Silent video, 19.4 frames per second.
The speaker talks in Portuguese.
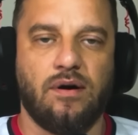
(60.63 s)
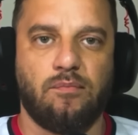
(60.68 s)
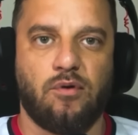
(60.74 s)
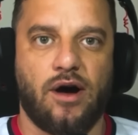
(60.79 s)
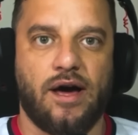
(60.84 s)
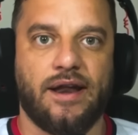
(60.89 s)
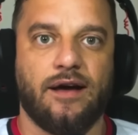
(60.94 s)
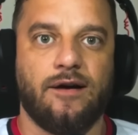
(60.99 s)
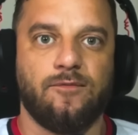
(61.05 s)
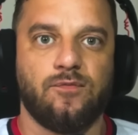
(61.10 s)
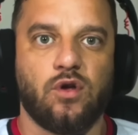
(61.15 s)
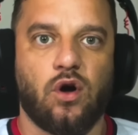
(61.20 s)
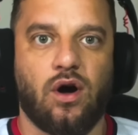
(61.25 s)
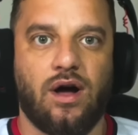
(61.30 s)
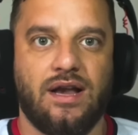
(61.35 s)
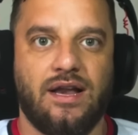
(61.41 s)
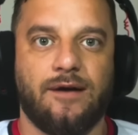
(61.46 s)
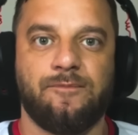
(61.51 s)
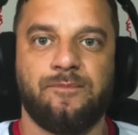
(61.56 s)
Vamos embora.
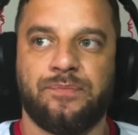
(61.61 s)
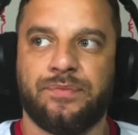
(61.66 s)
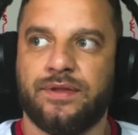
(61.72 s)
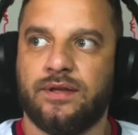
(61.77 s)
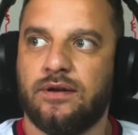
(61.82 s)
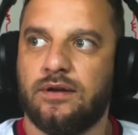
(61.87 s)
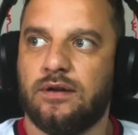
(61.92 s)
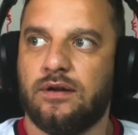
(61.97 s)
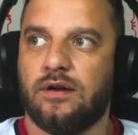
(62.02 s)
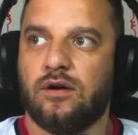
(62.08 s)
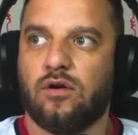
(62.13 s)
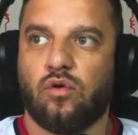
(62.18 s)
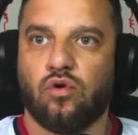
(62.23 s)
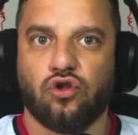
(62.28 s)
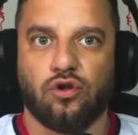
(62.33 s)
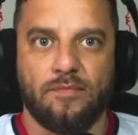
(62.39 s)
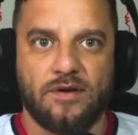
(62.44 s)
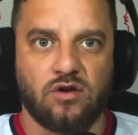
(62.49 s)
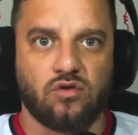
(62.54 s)
Olha,
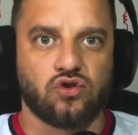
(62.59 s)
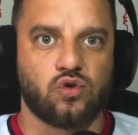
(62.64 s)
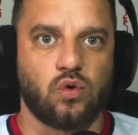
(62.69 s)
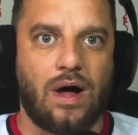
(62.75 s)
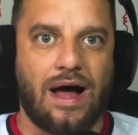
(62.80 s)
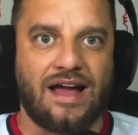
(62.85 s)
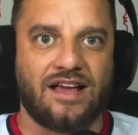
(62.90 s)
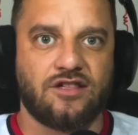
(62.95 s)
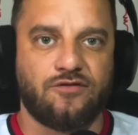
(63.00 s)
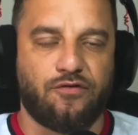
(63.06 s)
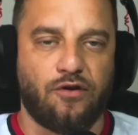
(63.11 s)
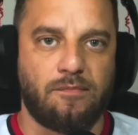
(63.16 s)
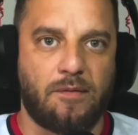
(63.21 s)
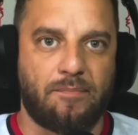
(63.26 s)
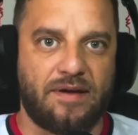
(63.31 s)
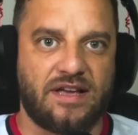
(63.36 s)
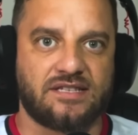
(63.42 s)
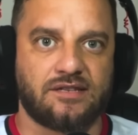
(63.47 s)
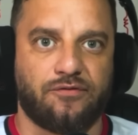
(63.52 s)
o Domingos Duarte foi
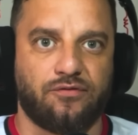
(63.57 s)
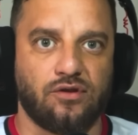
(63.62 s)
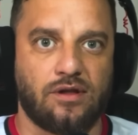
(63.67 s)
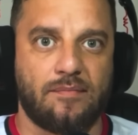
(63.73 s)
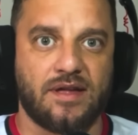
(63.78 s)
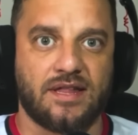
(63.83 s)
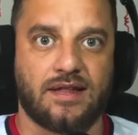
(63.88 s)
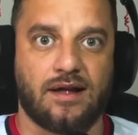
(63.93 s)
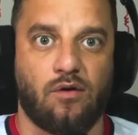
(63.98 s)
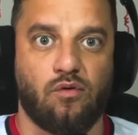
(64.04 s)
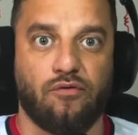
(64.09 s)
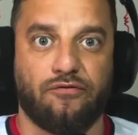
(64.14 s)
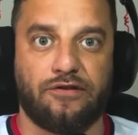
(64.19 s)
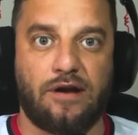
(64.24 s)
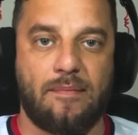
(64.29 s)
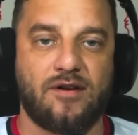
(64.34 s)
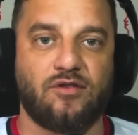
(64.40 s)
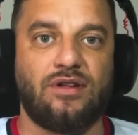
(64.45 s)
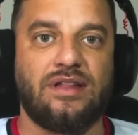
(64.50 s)
uma peça fundamental. O
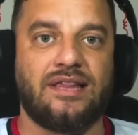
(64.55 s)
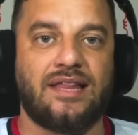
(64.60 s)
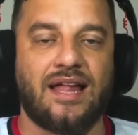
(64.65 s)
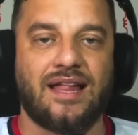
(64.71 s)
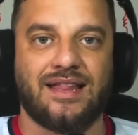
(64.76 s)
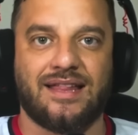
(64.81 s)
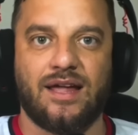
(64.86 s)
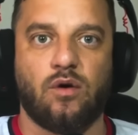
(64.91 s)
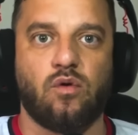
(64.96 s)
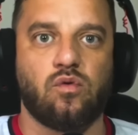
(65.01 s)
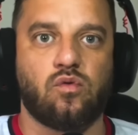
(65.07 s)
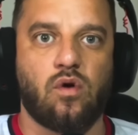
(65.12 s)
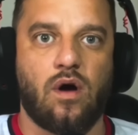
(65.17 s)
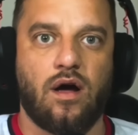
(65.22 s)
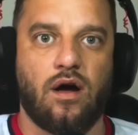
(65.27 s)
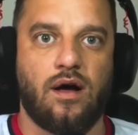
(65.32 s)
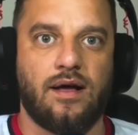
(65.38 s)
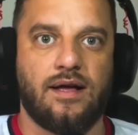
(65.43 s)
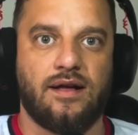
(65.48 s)
Flamengo entendeu
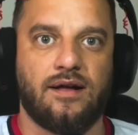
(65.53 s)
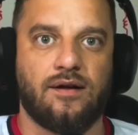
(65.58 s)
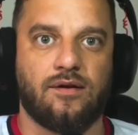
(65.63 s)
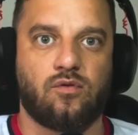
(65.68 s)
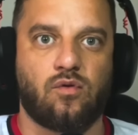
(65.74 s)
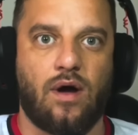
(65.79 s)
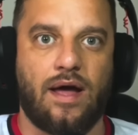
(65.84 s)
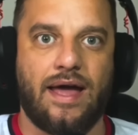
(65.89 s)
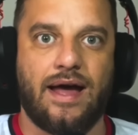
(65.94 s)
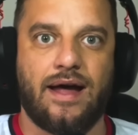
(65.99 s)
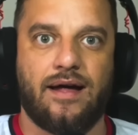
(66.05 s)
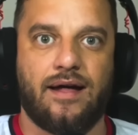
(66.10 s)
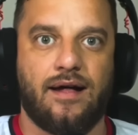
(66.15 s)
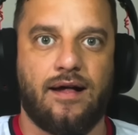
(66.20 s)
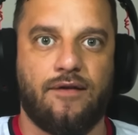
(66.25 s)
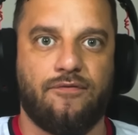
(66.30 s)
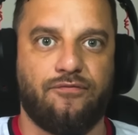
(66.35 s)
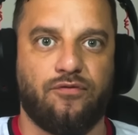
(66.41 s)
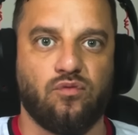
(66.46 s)
qual, é qual é
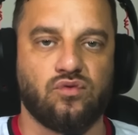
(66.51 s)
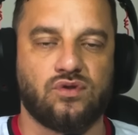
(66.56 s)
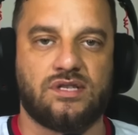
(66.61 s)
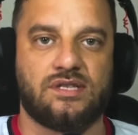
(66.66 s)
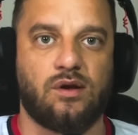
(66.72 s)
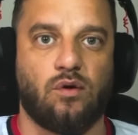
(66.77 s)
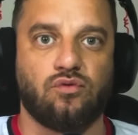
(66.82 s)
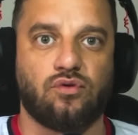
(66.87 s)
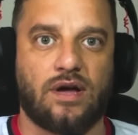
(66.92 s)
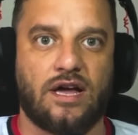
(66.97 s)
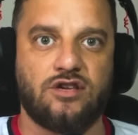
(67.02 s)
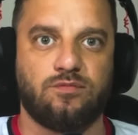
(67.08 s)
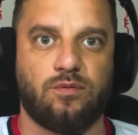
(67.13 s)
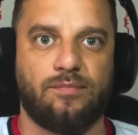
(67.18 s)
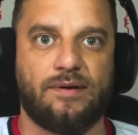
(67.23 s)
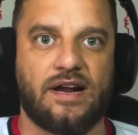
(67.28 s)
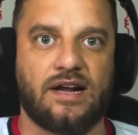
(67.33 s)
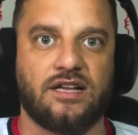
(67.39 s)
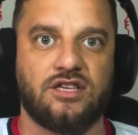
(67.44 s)
a função do Red
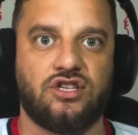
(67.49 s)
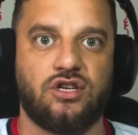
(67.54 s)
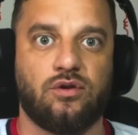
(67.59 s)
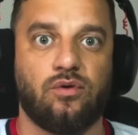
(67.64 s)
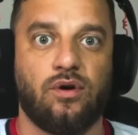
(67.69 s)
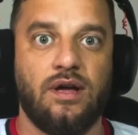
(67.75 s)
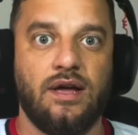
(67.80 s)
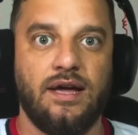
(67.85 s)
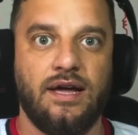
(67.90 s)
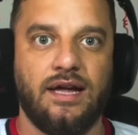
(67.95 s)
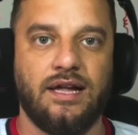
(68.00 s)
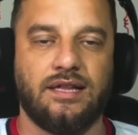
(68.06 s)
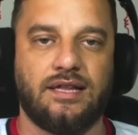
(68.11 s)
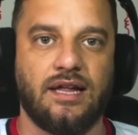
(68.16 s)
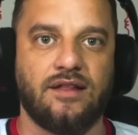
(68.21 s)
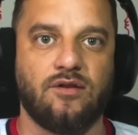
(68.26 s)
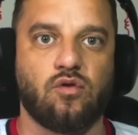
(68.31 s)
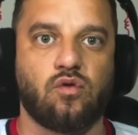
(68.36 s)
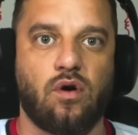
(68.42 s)
Bull Bragantino,
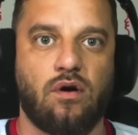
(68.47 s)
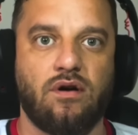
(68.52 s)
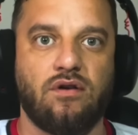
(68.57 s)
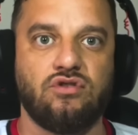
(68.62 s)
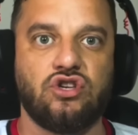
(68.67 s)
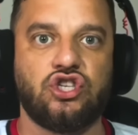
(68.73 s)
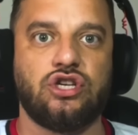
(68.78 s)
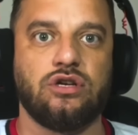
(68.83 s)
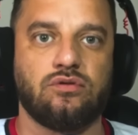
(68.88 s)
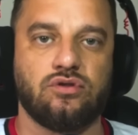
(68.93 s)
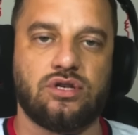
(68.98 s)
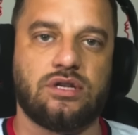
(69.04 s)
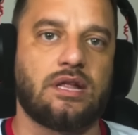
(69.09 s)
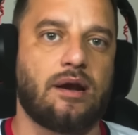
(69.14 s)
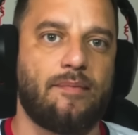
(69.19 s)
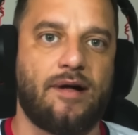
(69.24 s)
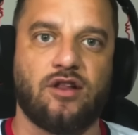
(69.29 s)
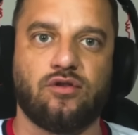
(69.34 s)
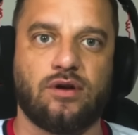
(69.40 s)
entendeu qual é o estilo de
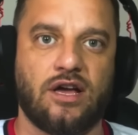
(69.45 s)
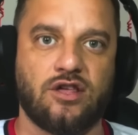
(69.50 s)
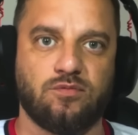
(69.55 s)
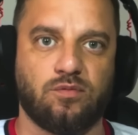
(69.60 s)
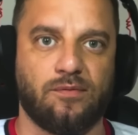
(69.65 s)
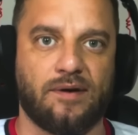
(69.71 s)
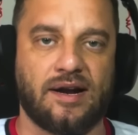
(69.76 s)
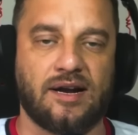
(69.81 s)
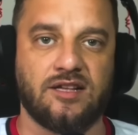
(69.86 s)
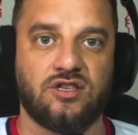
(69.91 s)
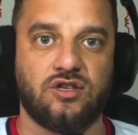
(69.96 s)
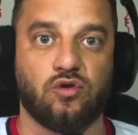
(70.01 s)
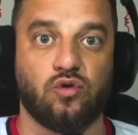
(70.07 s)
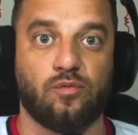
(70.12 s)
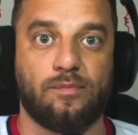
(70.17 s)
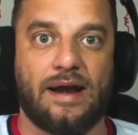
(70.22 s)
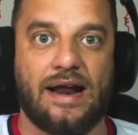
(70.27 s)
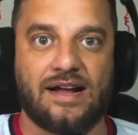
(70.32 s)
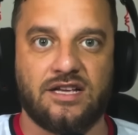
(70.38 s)
trabalho do Red Bull
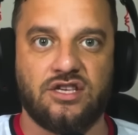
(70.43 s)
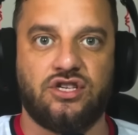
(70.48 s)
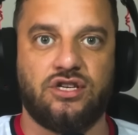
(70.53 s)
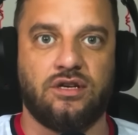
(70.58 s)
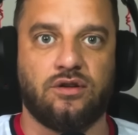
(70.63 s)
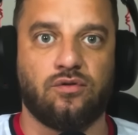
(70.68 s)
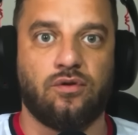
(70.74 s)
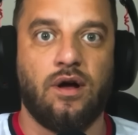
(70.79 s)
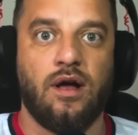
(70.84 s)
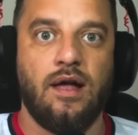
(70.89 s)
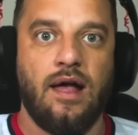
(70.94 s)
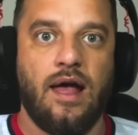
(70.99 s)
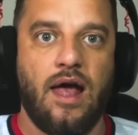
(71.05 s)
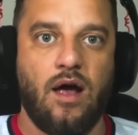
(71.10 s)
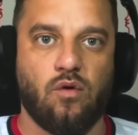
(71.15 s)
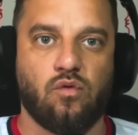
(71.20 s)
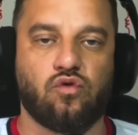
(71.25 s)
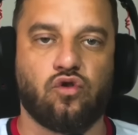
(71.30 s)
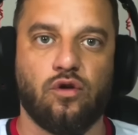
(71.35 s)
Bragantino. O Bragantino
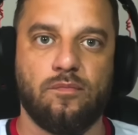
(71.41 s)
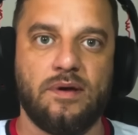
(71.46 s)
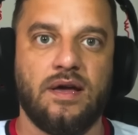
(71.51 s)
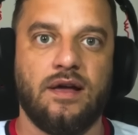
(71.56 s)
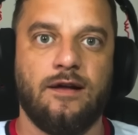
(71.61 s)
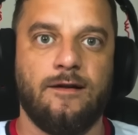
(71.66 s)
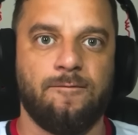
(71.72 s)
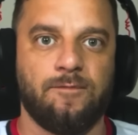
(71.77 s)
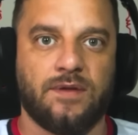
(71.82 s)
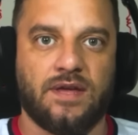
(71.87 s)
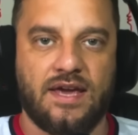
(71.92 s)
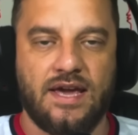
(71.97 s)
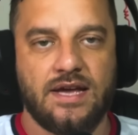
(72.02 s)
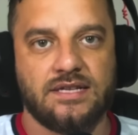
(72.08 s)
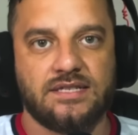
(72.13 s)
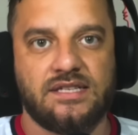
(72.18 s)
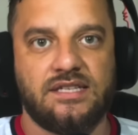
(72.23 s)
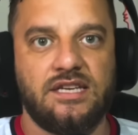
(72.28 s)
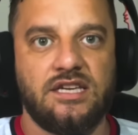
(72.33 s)
é um clube que
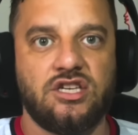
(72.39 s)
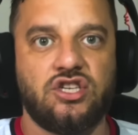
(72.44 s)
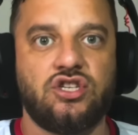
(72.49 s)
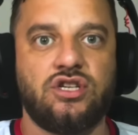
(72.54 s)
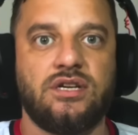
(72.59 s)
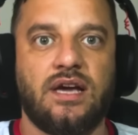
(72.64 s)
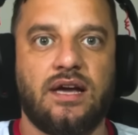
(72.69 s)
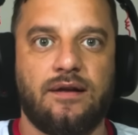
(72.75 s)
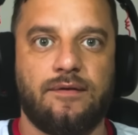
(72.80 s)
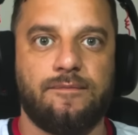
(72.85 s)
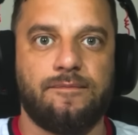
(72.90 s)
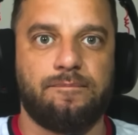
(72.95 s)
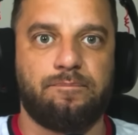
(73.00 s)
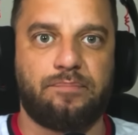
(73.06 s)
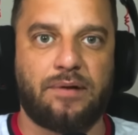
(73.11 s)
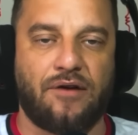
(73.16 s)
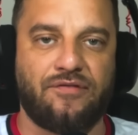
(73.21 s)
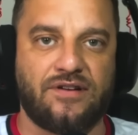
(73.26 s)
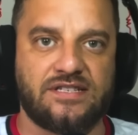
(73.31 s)
existe
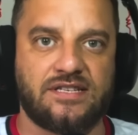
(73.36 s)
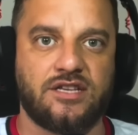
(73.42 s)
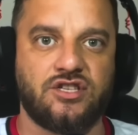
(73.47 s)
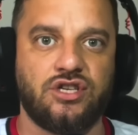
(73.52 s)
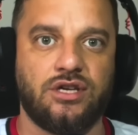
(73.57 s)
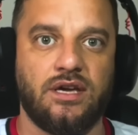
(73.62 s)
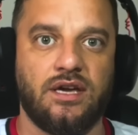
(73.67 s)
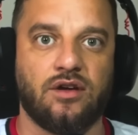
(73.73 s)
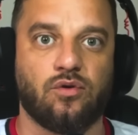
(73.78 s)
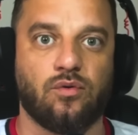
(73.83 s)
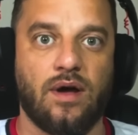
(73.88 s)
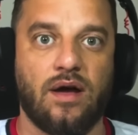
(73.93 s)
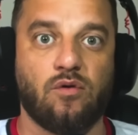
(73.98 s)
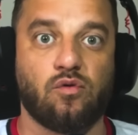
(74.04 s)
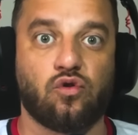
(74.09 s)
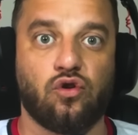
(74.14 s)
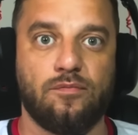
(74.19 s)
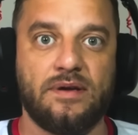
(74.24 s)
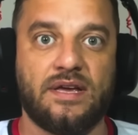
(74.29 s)
para fazer dinheiro, é
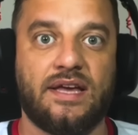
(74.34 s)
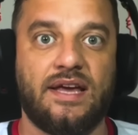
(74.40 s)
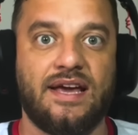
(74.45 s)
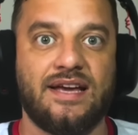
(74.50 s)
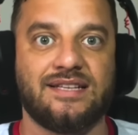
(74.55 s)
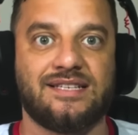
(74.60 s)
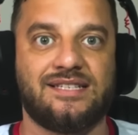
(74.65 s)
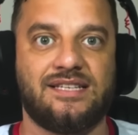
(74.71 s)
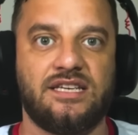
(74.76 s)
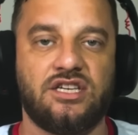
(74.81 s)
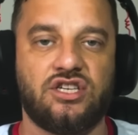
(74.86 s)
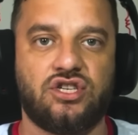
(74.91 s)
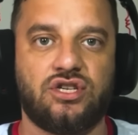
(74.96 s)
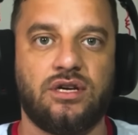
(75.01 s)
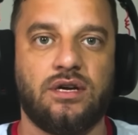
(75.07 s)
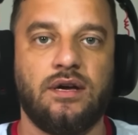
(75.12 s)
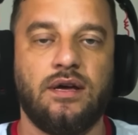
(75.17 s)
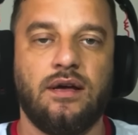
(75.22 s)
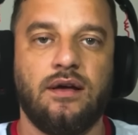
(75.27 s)
um clube que
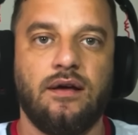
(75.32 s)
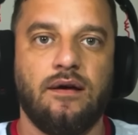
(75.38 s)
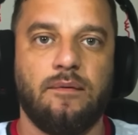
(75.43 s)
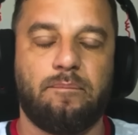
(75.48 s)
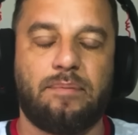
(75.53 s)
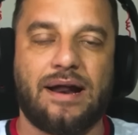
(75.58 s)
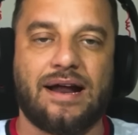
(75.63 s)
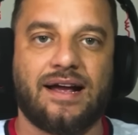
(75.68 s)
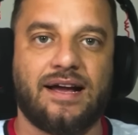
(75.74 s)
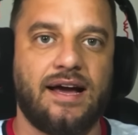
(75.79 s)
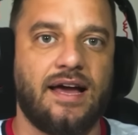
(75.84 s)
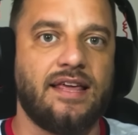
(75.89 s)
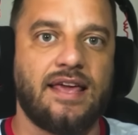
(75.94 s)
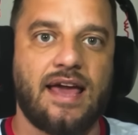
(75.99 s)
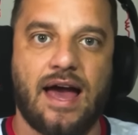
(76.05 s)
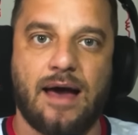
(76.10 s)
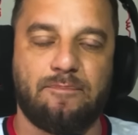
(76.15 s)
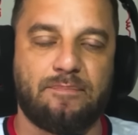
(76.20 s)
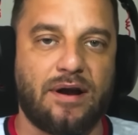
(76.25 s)
existe para
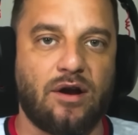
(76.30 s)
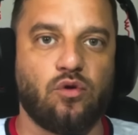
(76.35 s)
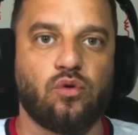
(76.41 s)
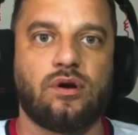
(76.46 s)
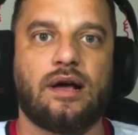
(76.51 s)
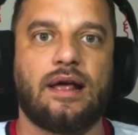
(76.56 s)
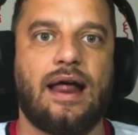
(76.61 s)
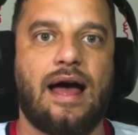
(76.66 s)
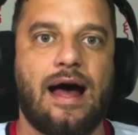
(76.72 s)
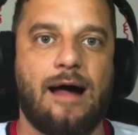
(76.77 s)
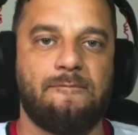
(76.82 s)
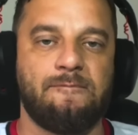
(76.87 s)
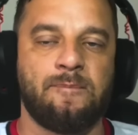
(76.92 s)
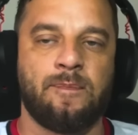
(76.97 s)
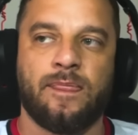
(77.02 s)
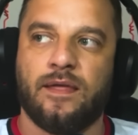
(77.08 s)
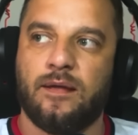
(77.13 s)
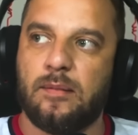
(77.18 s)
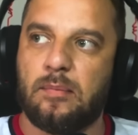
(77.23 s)
ganhar, para
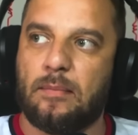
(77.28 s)
lucrar.